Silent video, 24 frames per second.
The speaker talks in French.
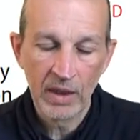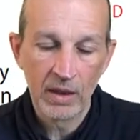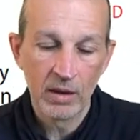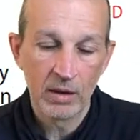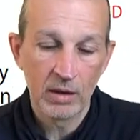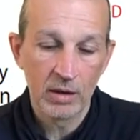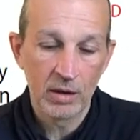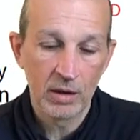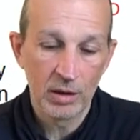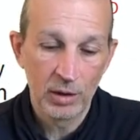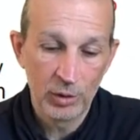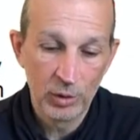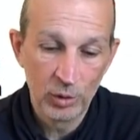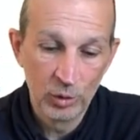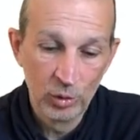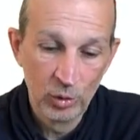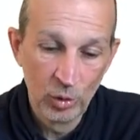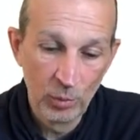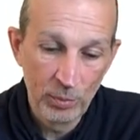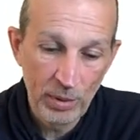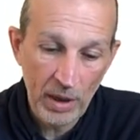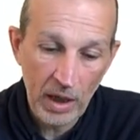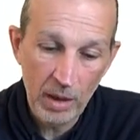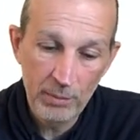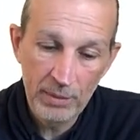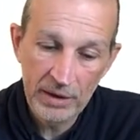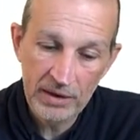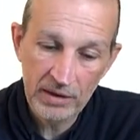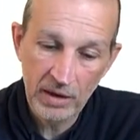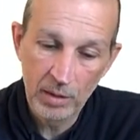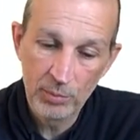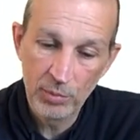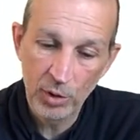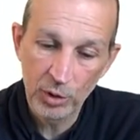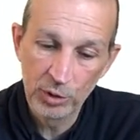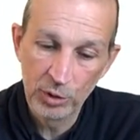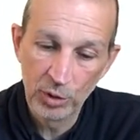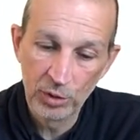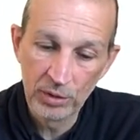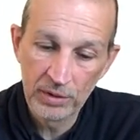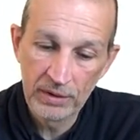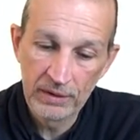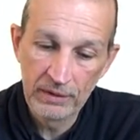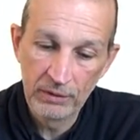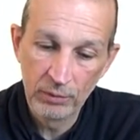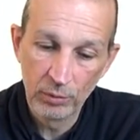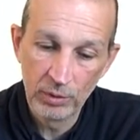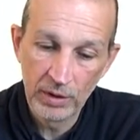euh, deux paramètres importants
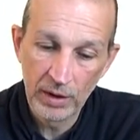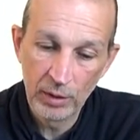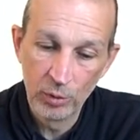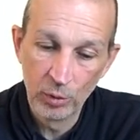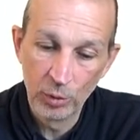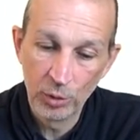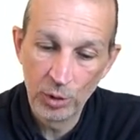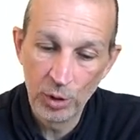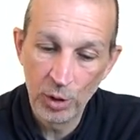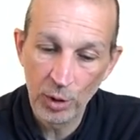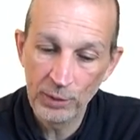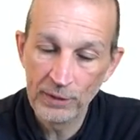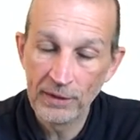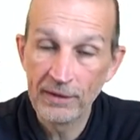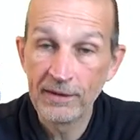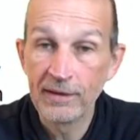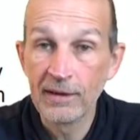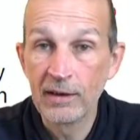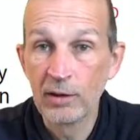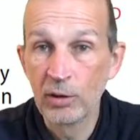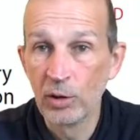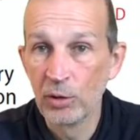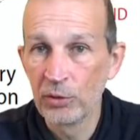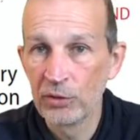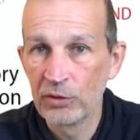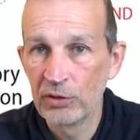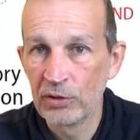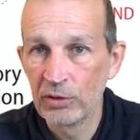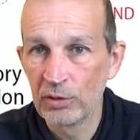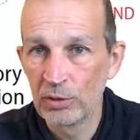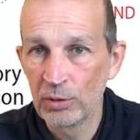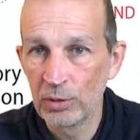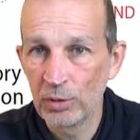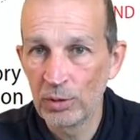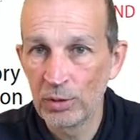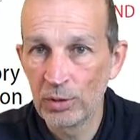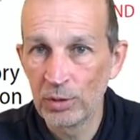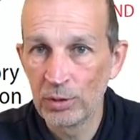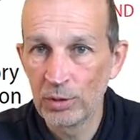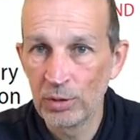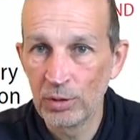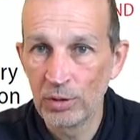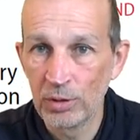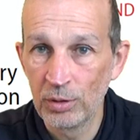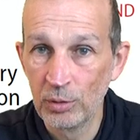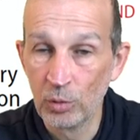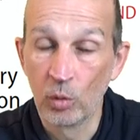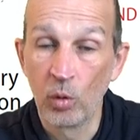qui sont la longueur des séquences, euh,
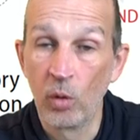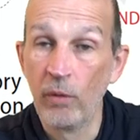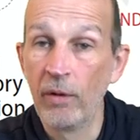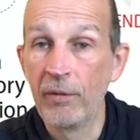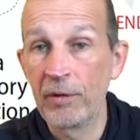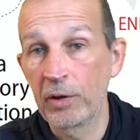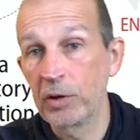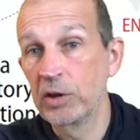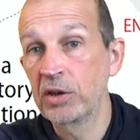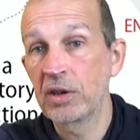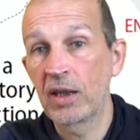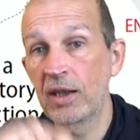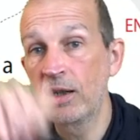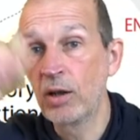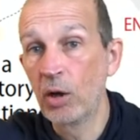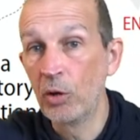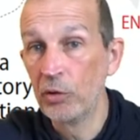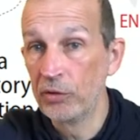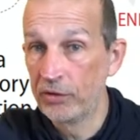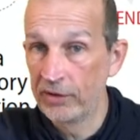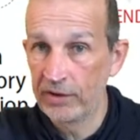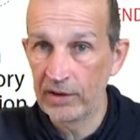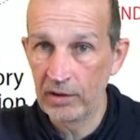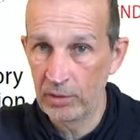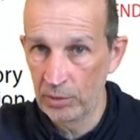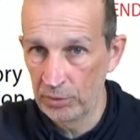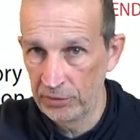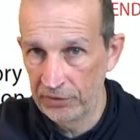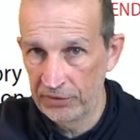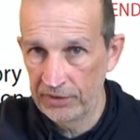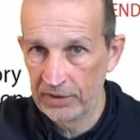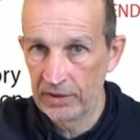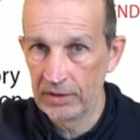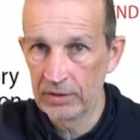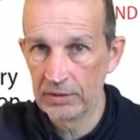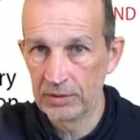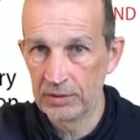donc on va faire une très grande séquence, hein,